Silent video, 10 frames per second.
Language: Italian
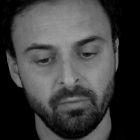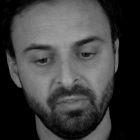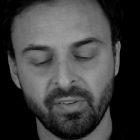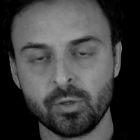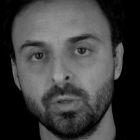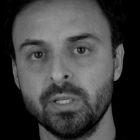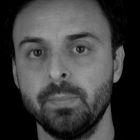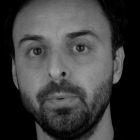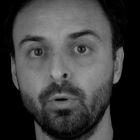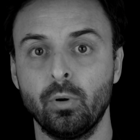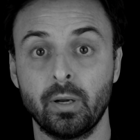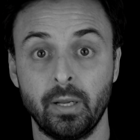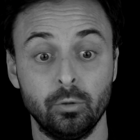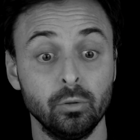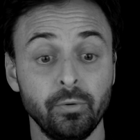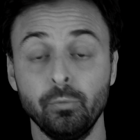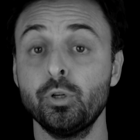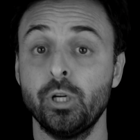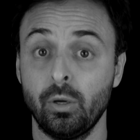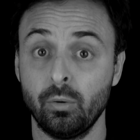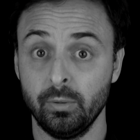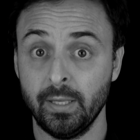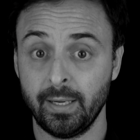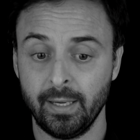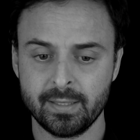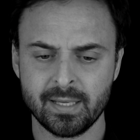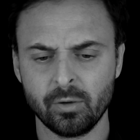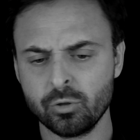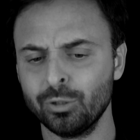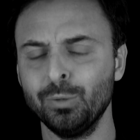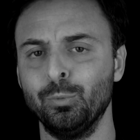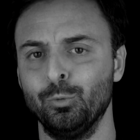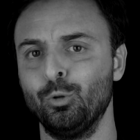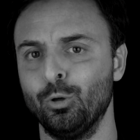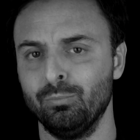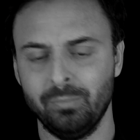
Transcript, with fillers: Vi faccio un esempio concreto, dovevo uscire con una ragazza che a un certo punto,